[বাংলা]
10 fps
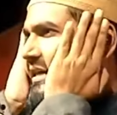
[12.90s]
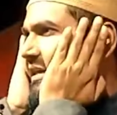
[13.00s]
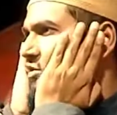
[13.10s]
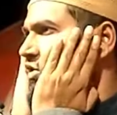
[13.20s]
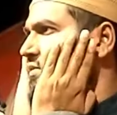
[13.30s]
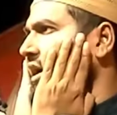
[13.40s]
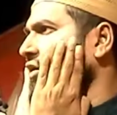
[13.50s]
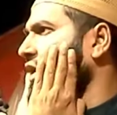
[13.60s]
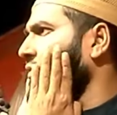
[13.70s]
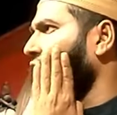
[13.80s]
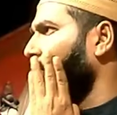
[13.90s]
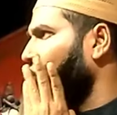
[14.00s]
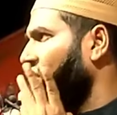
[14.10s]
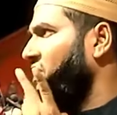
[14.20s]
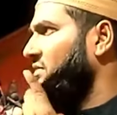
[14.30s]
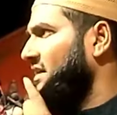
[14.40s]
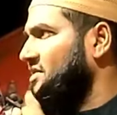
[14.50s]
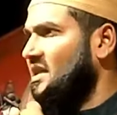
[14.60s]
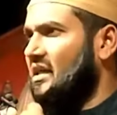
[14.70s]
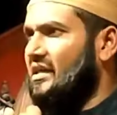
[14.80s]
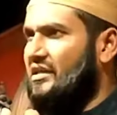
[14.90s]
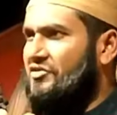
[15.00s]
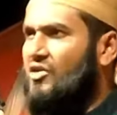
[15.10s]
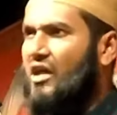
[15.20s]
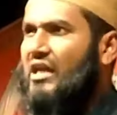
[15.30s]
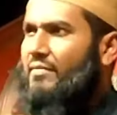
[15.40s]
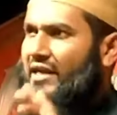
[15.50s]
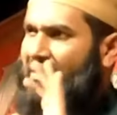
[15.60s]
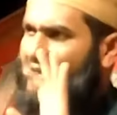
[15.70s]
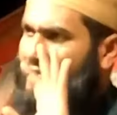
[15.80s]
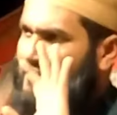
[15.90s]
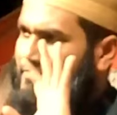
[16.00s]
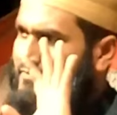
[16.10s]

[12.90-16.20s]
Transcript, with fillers: দুটো একটা যদি ভালো আমল বলে দিই মাঝখানে ইনশাল্লাহ মানা